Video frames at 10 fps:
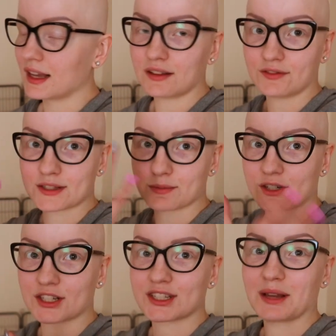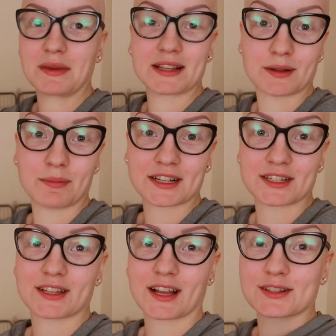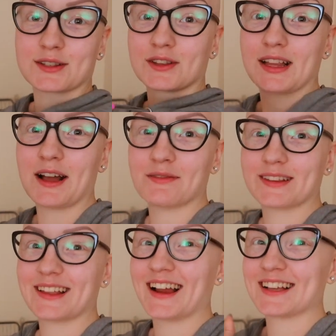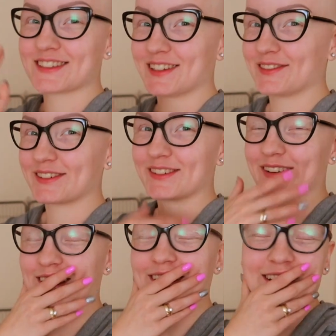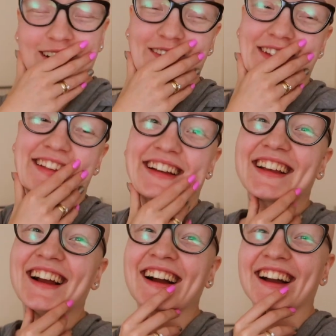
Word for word: E, więc możecie mnie zobaczyć tak sotę w dresie, w ogóle masakra.